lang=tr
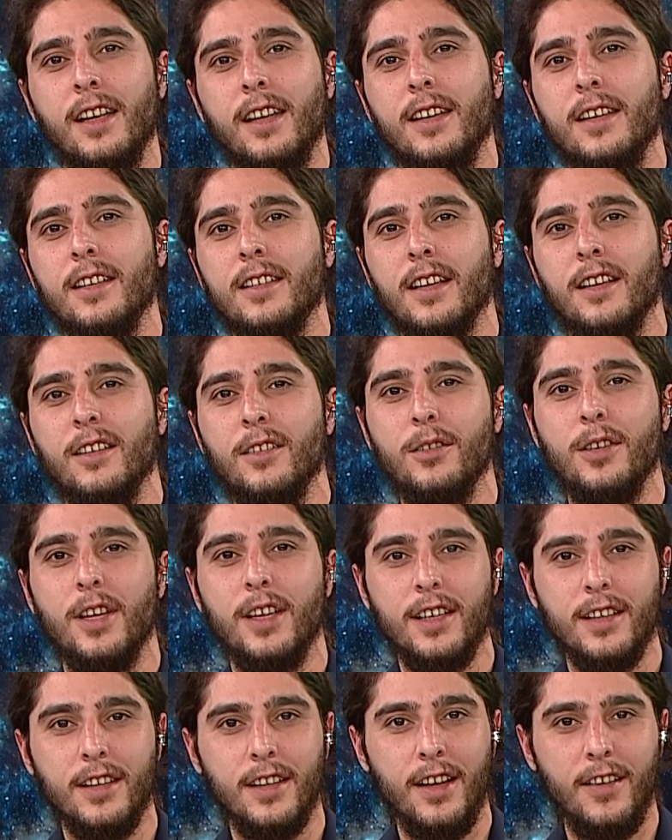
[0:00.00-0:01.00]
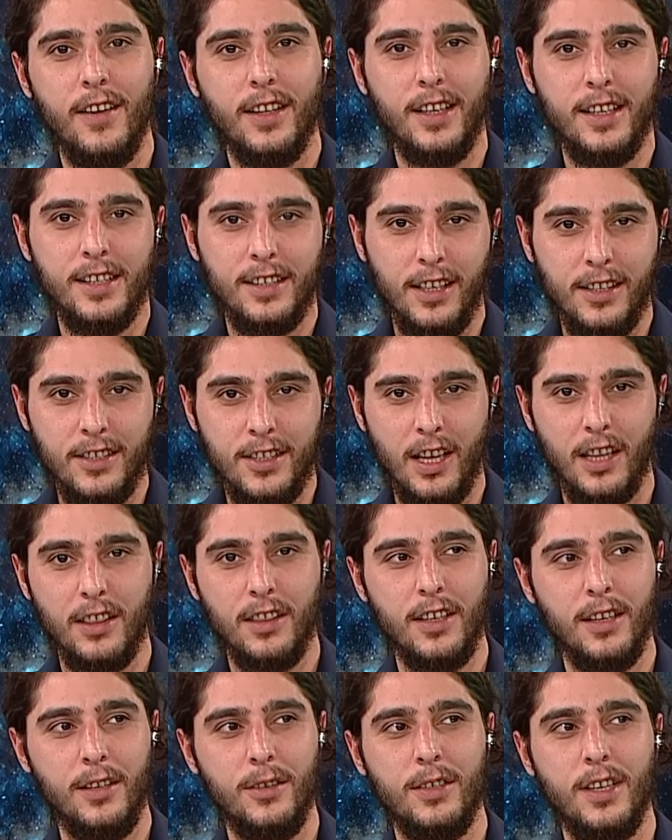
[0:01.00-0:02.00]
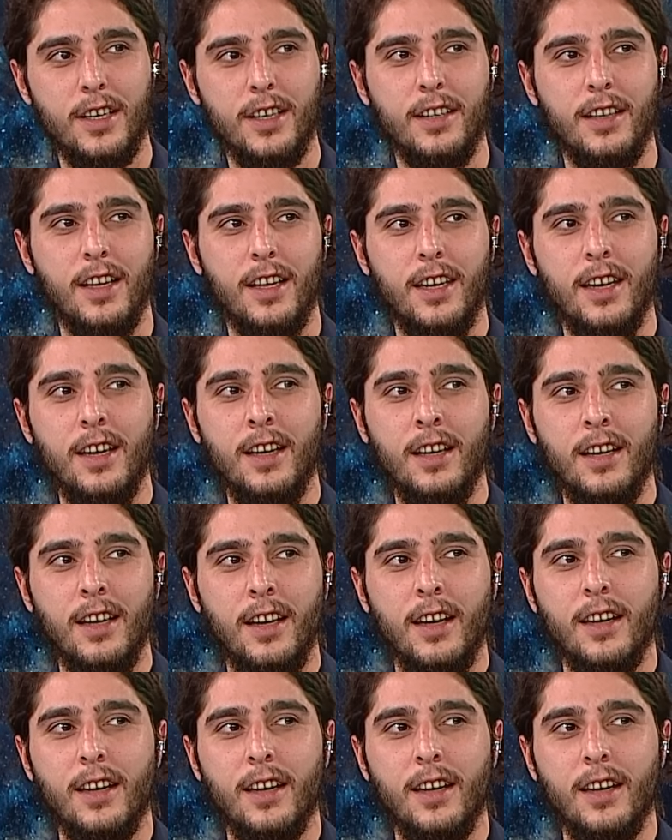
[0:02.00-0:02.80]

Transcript: insan üzerinde ya da işte canlılar üzerindeki